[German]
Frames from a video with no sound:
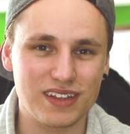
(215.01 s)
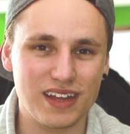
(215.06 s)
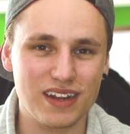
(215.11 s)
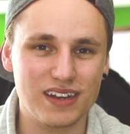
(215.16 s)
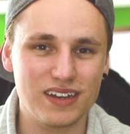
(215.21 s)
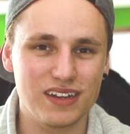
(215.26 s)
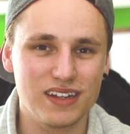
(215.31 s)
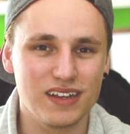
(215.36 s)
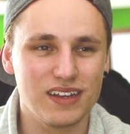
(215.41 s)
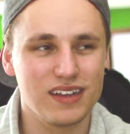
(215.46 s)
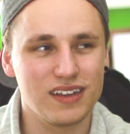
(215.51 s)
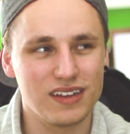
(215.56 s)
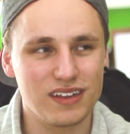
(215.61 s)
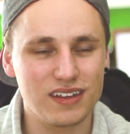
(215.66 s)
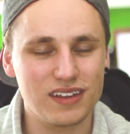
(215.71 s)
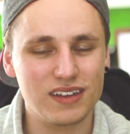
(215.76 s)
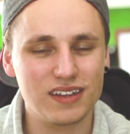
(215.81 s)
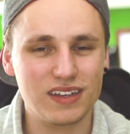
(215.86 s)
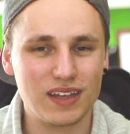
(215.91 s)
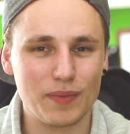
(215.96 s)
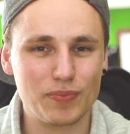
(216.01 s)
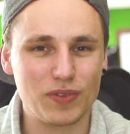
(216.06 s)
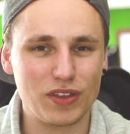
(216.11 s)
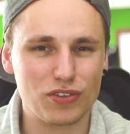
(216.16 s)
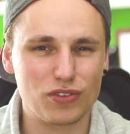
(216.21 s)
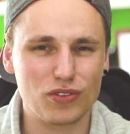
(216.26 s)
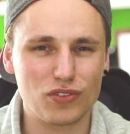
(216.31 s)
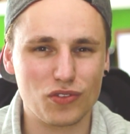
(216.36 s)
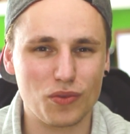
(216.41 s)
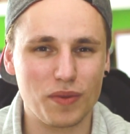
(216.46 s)
denn ja, ich habe
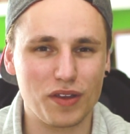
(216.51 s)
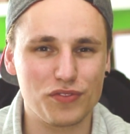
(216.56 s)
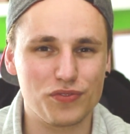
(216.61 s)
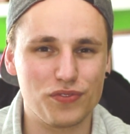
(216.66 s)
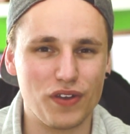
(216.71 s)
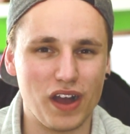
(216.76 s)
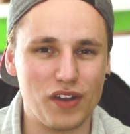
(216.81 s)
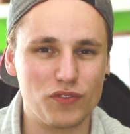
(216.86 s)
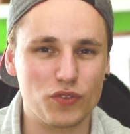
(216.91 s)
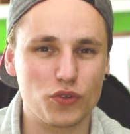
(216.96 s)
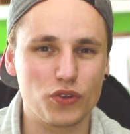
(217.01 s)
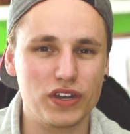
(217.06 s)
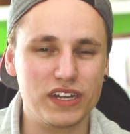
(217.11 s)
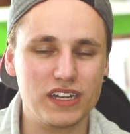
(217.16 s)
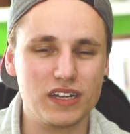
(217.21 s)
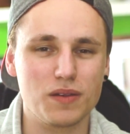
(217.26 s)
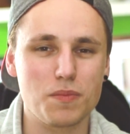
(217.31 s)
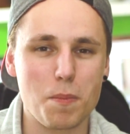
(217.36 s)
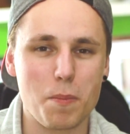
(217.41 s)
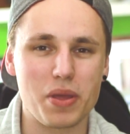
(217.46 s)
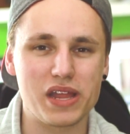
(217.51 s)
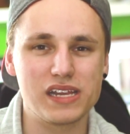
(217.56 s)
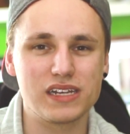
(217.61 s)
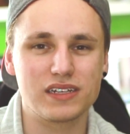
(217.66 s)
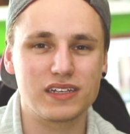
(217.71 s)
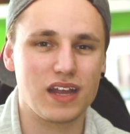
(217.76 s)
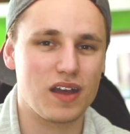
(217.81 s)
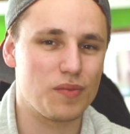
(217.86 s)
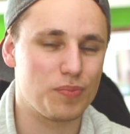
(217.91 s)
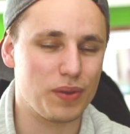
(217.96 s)
da schon so mein
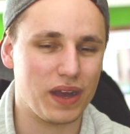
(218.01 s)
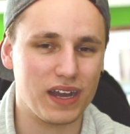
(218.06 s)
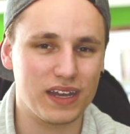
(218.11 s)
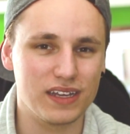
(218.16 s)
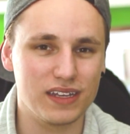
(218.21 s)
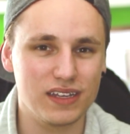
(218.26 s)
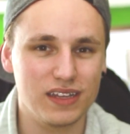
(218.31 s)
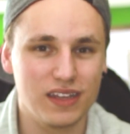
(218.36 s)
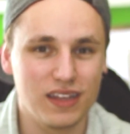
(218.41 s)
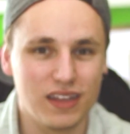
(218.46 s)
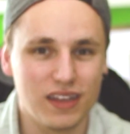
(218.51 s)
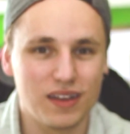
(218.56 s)
Favoritenbild dabei.